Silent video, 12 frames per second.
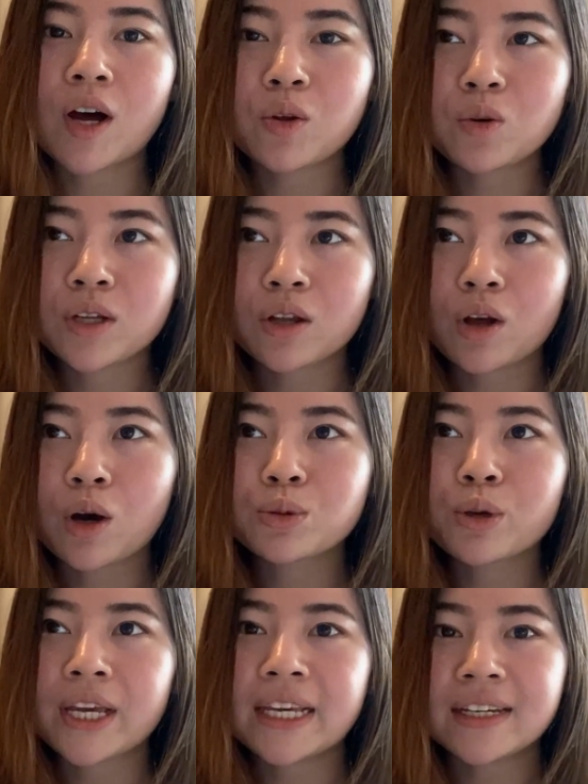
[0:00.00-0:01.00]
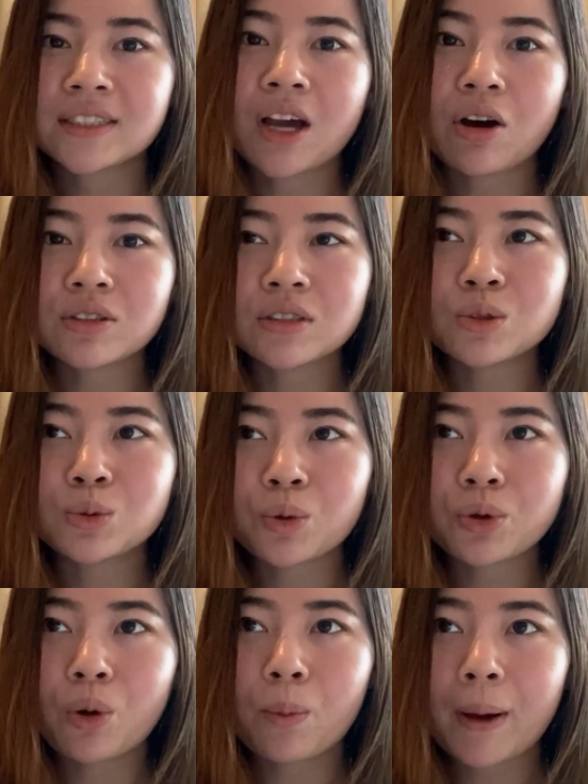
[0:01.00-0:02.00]
发通常都要吹一个小时
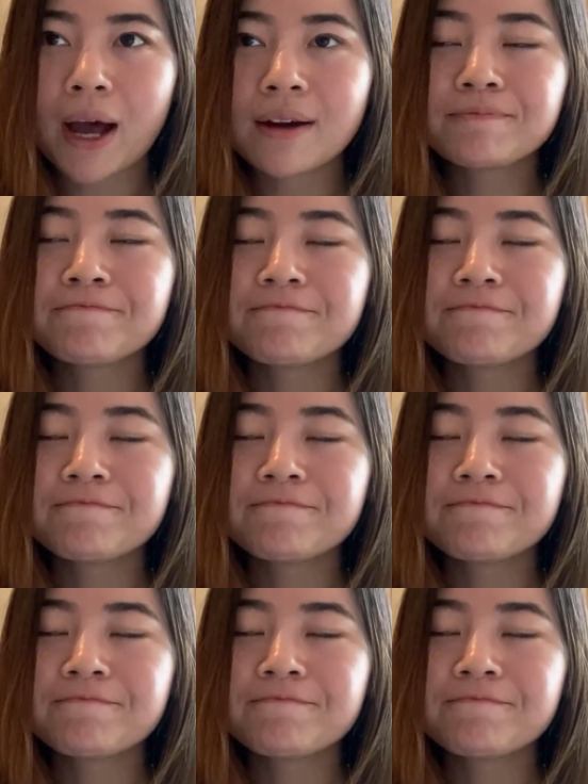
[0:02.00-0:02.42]
左右吧。